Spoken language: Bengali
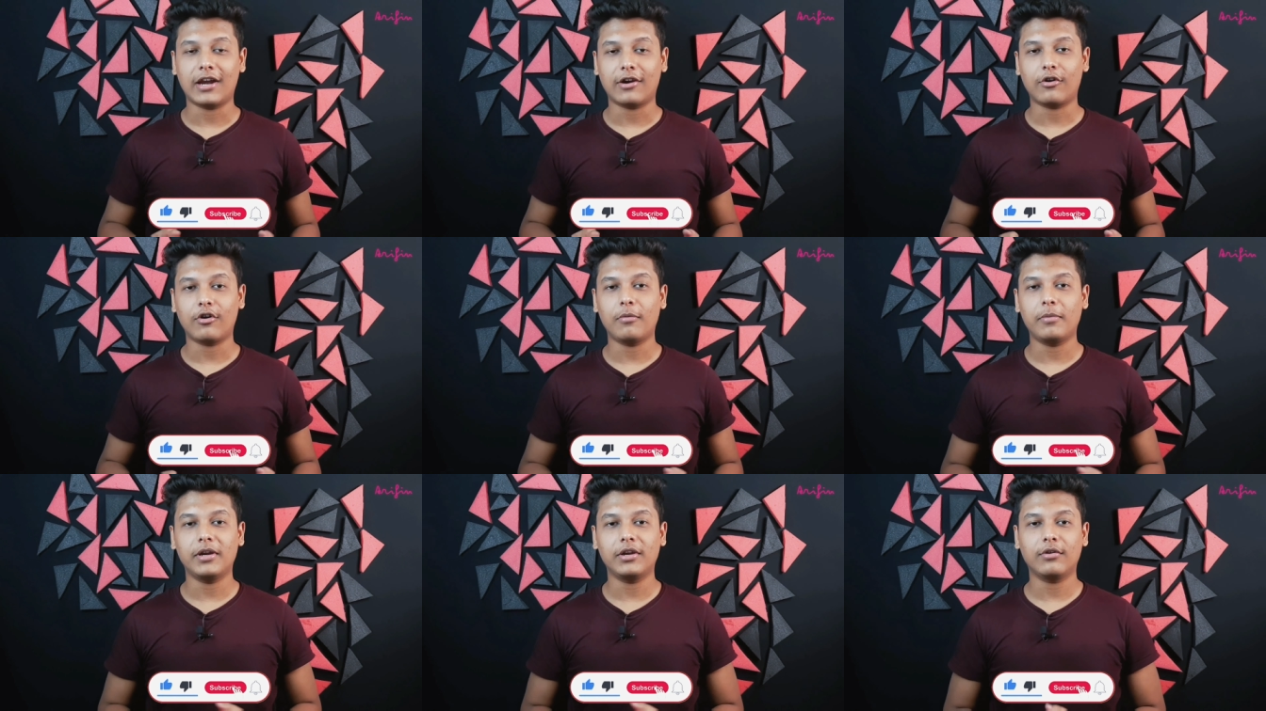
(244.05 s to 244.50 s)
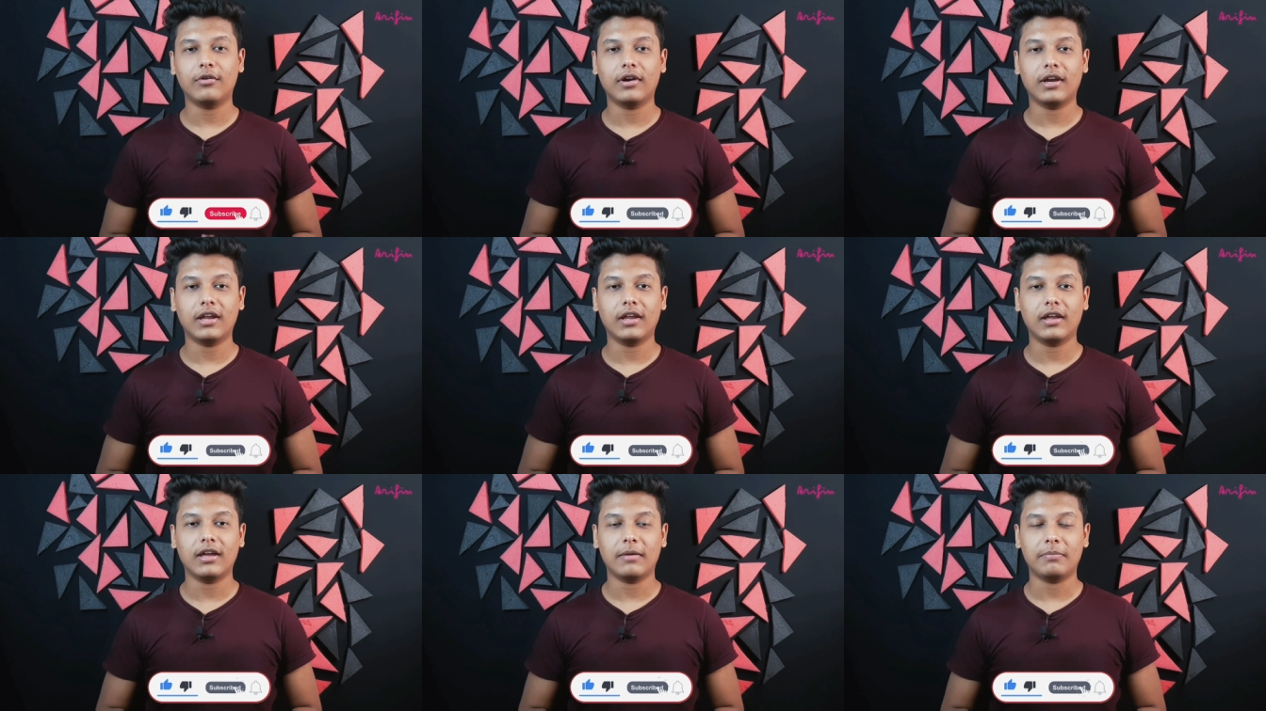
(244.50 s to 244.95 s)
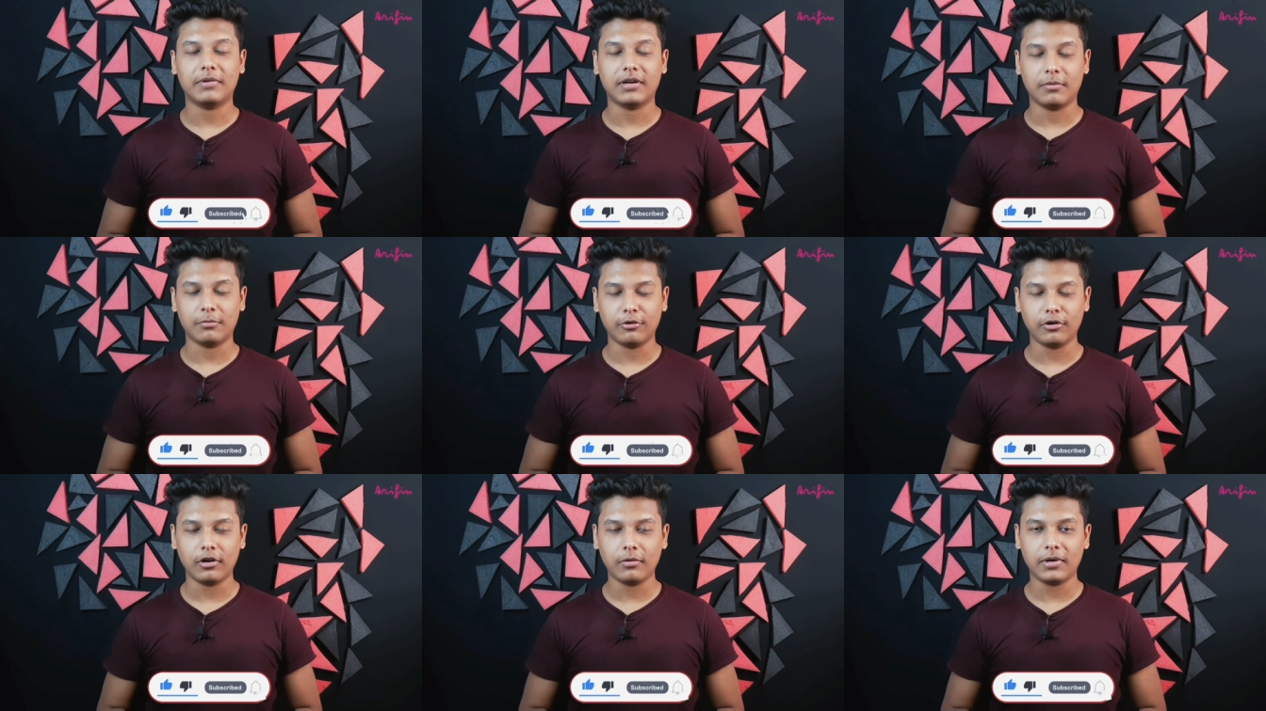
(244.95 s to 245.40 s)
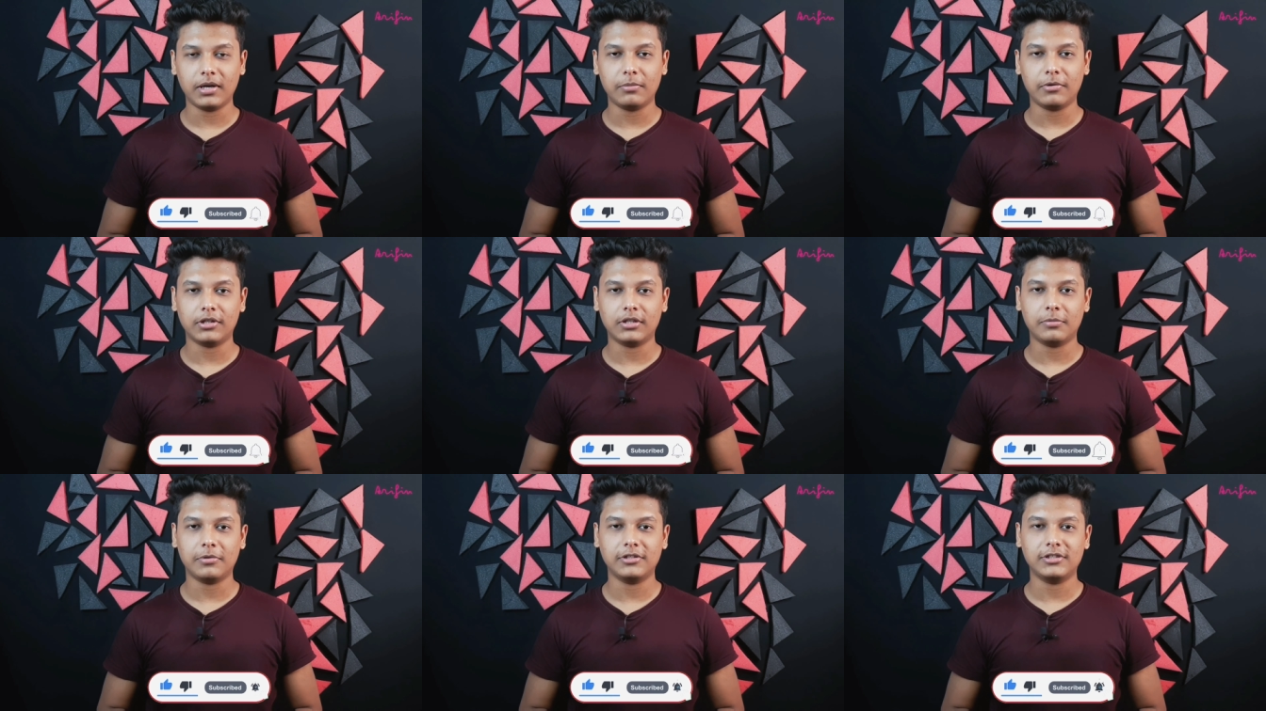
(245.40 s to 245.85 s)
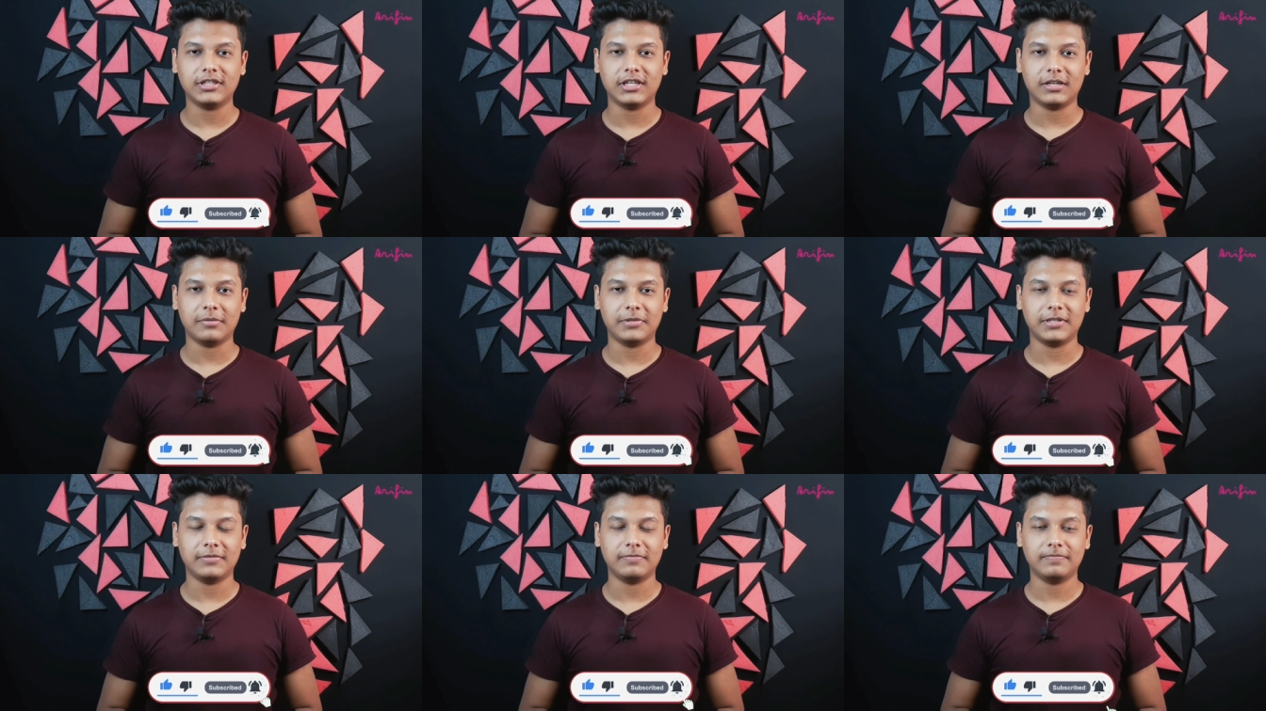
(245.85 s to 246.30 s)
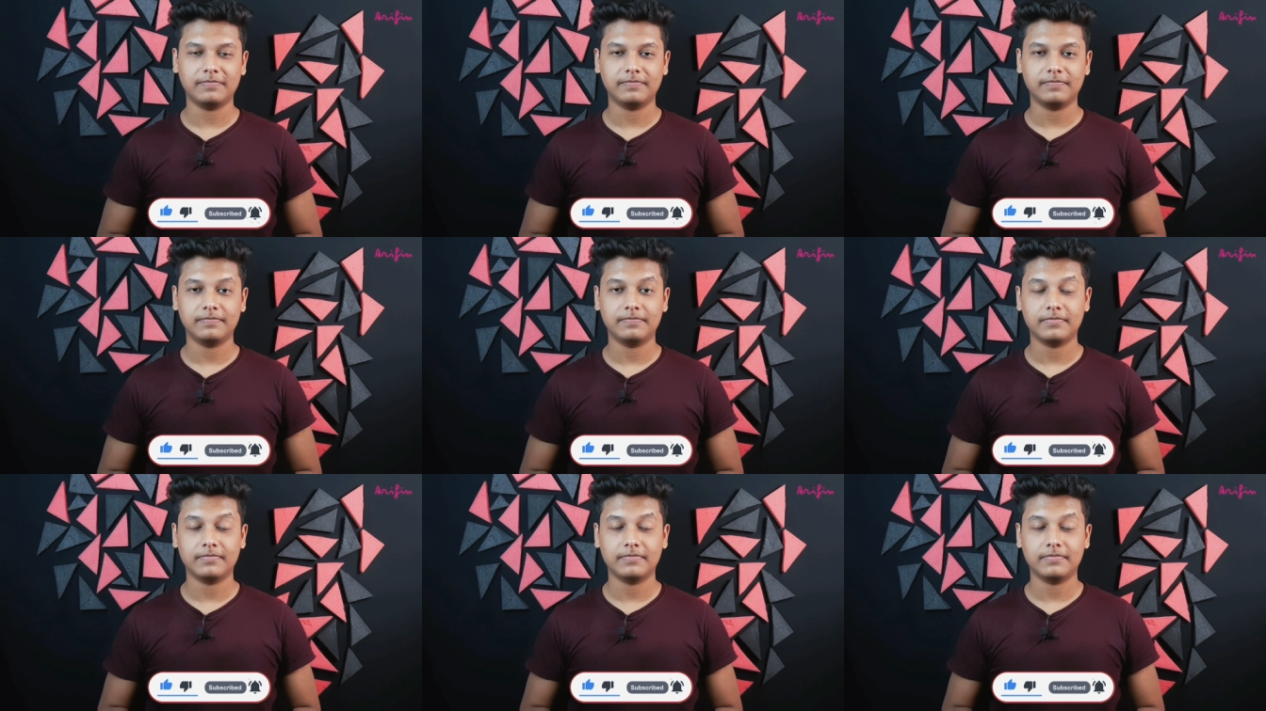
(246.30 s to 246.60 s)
আর কমেন্ট করে আপনার মূল্যবান মতামত জানাবেন